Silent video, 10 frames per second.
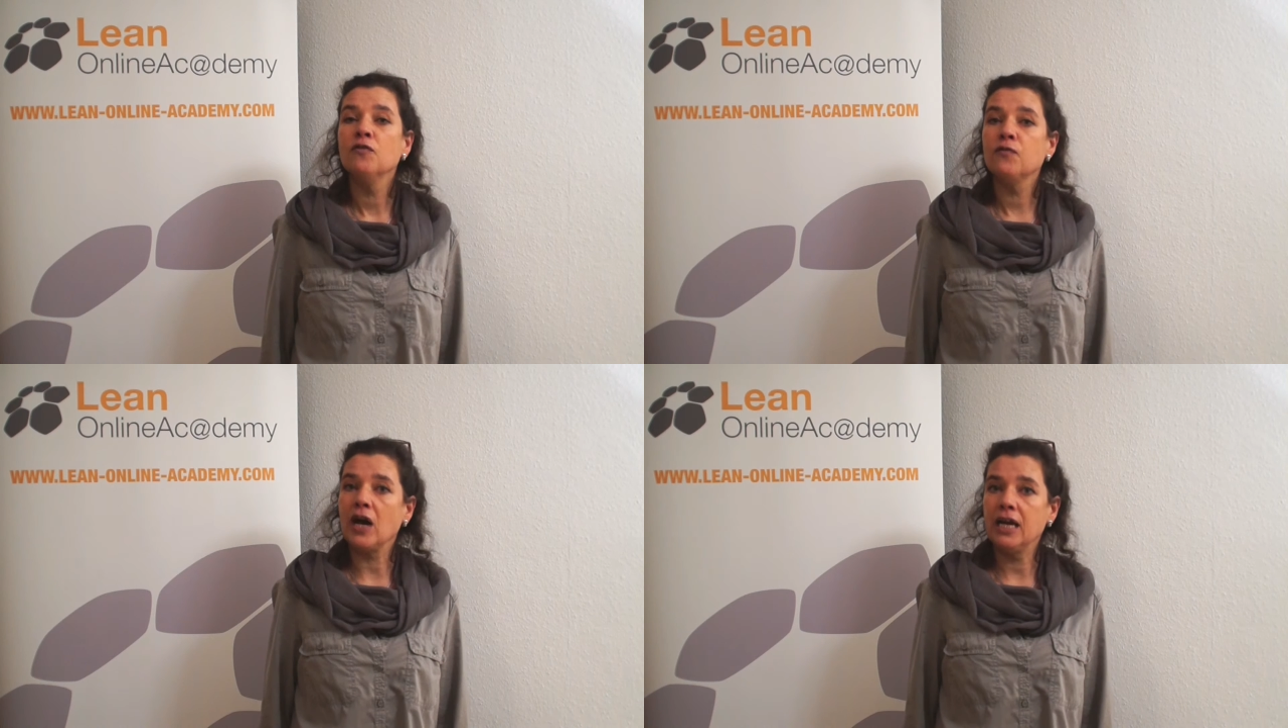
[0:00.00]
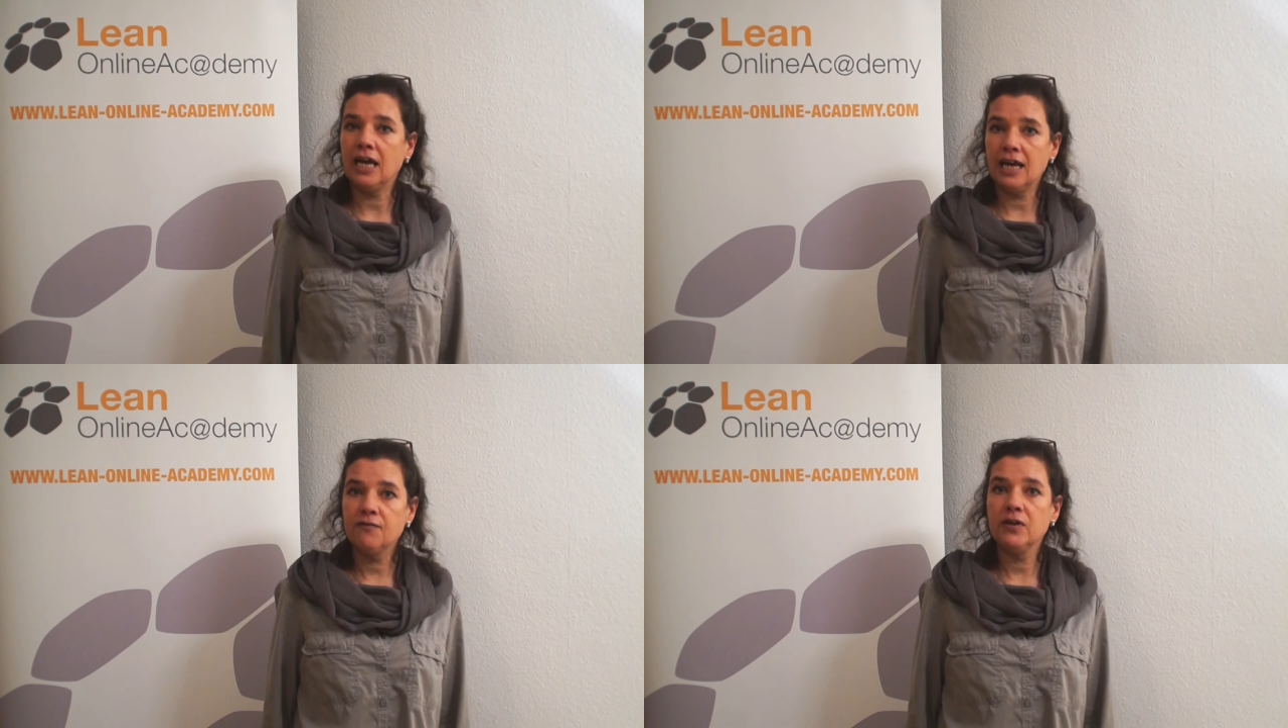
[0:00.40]
für
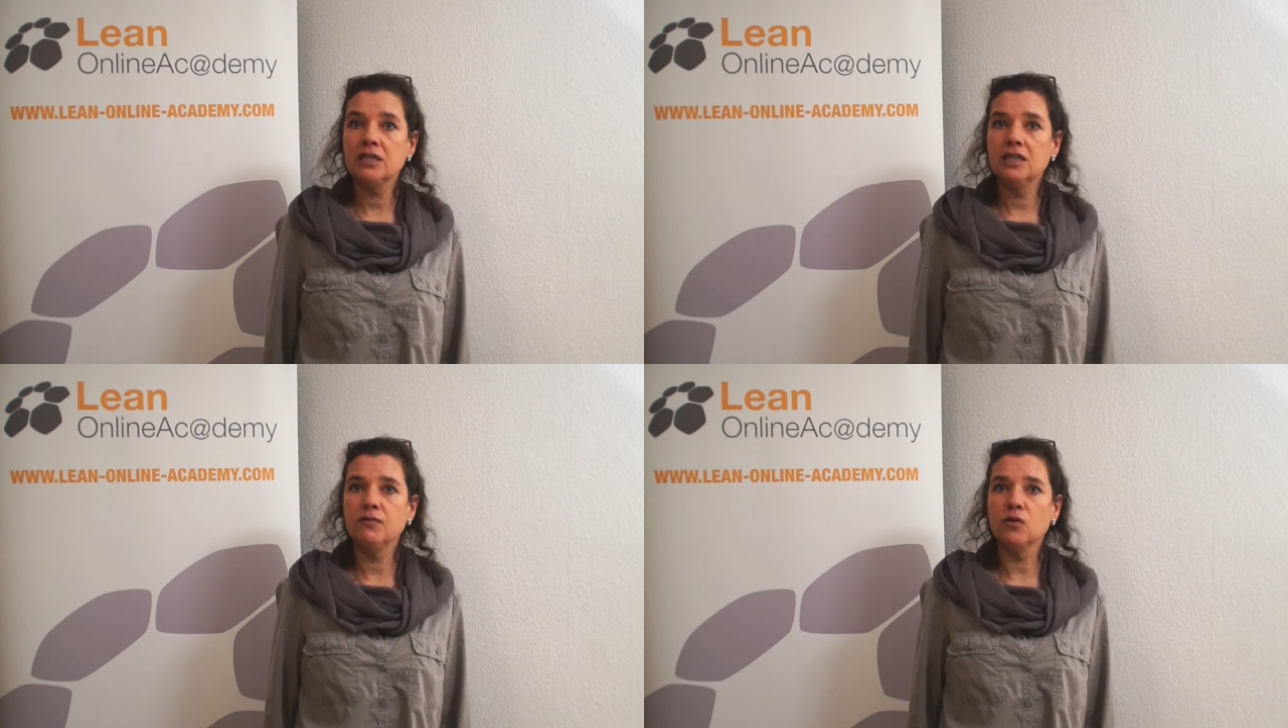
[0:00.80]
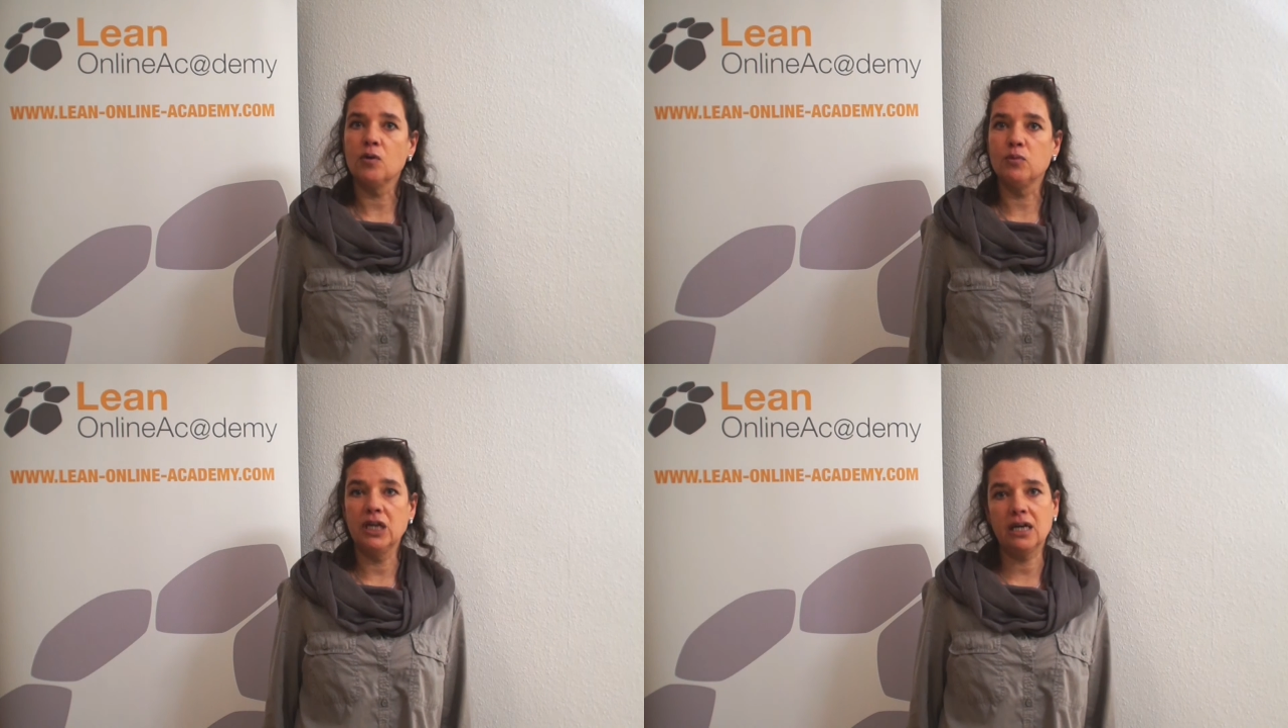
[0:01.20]
eine effektive
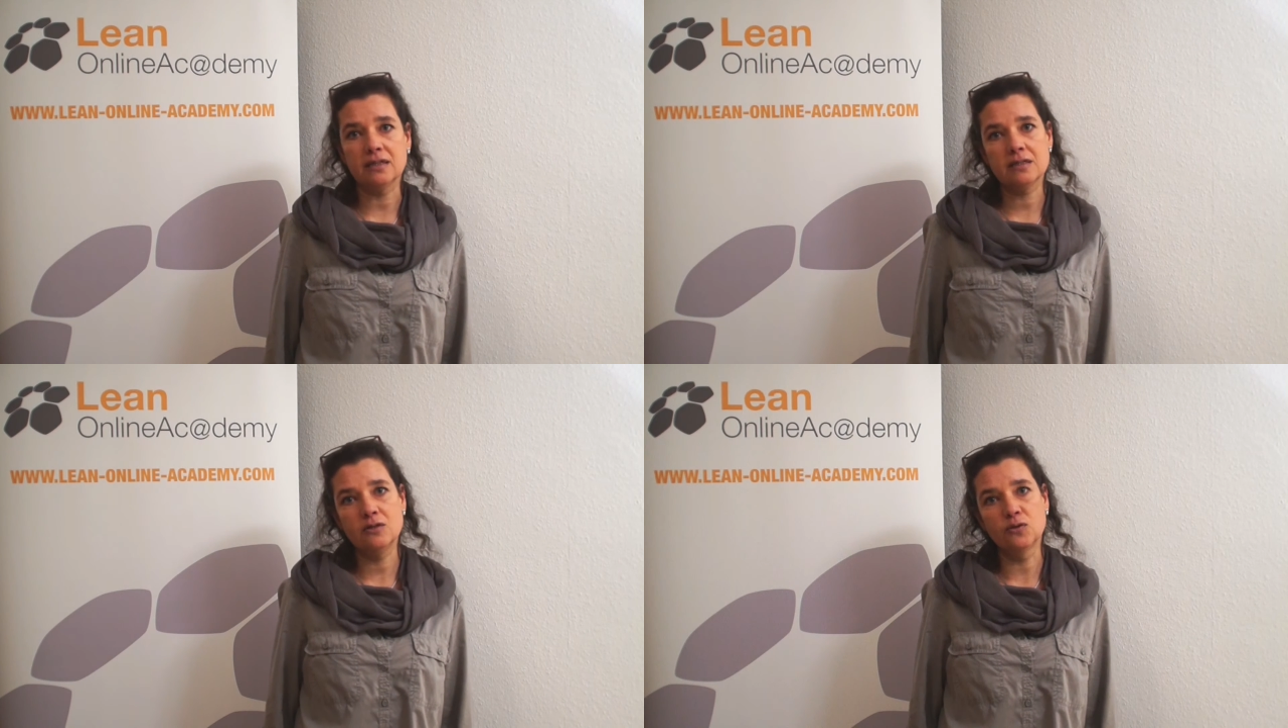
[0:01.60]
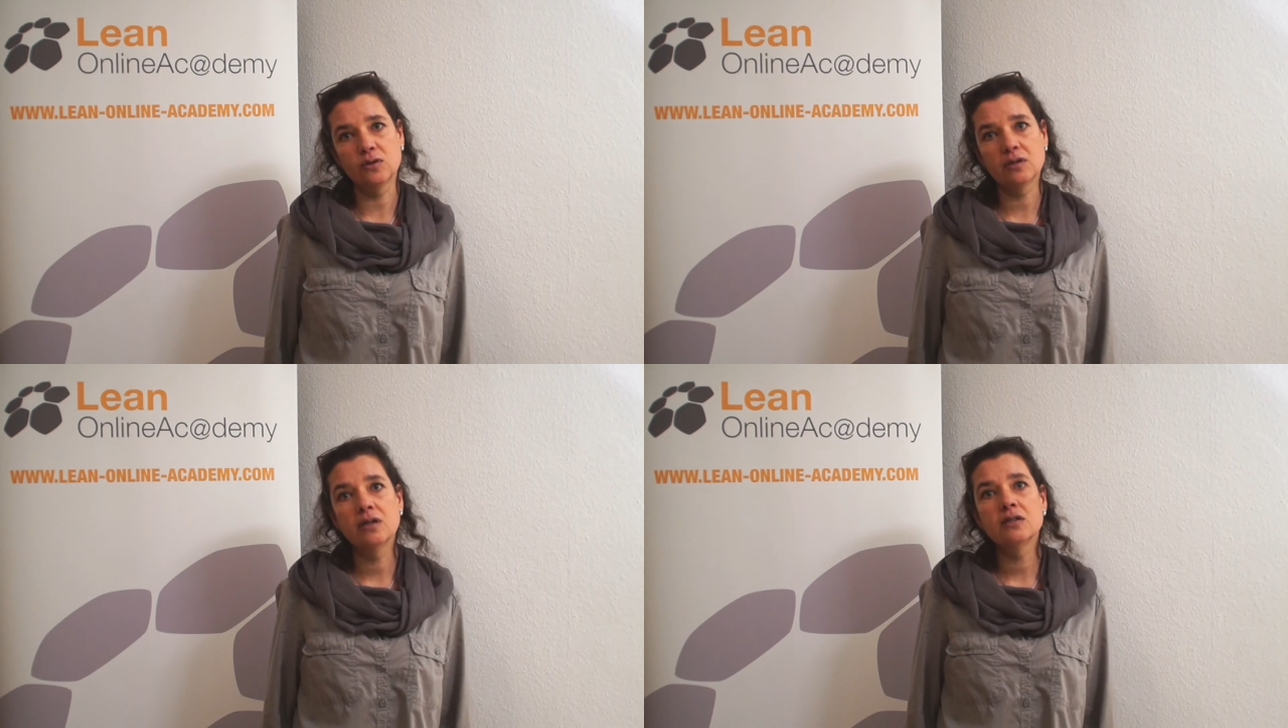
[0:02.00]

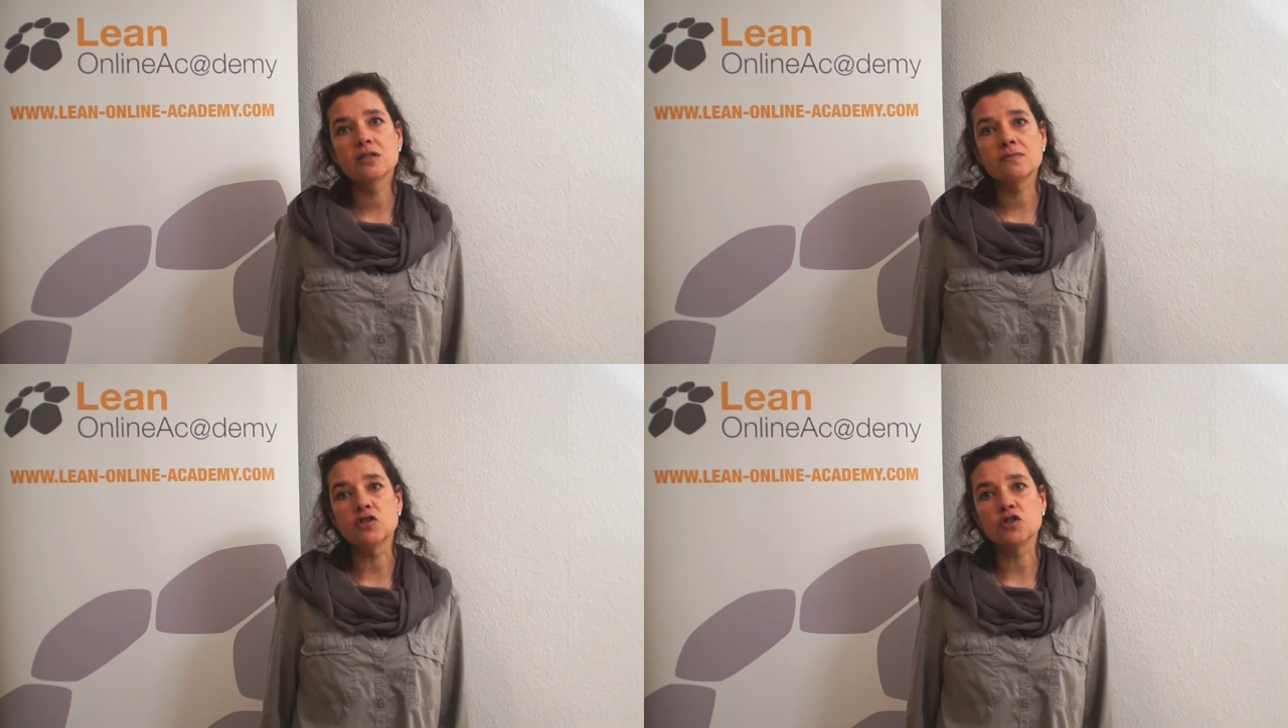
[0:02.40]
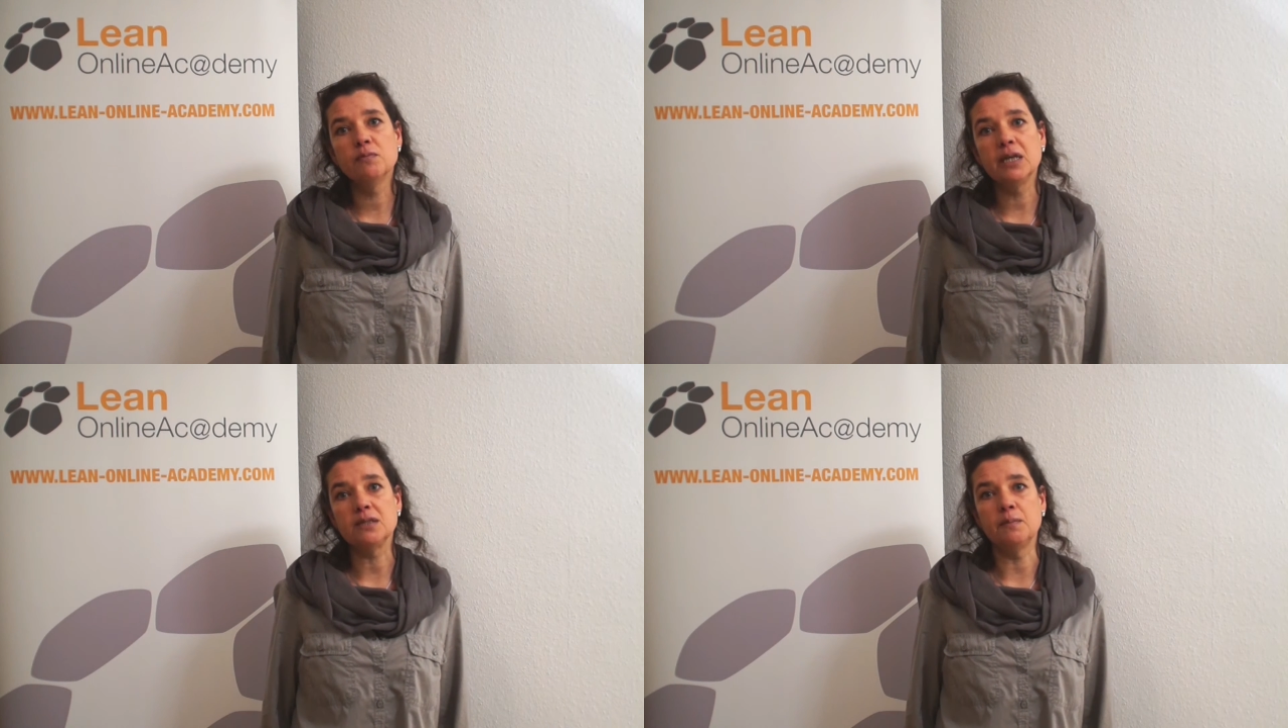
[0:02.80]
Kommunikation zwischen
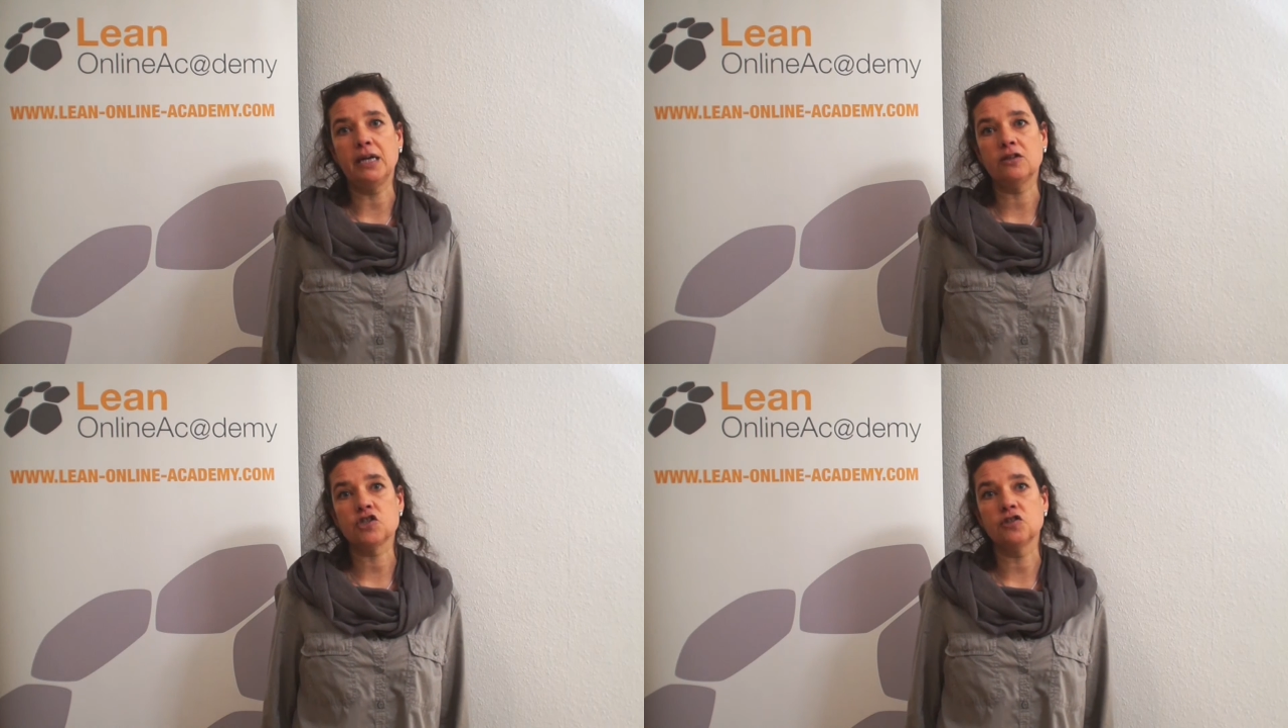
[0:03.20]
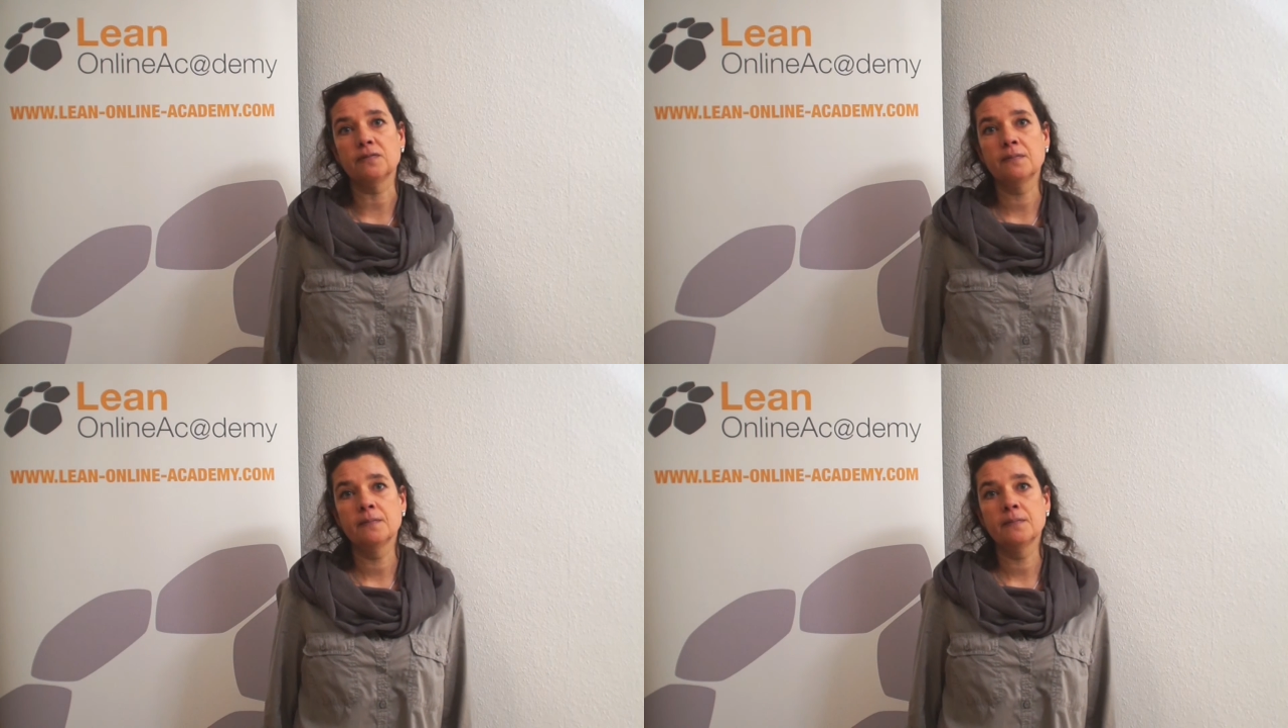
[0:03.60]
Mitmenschen.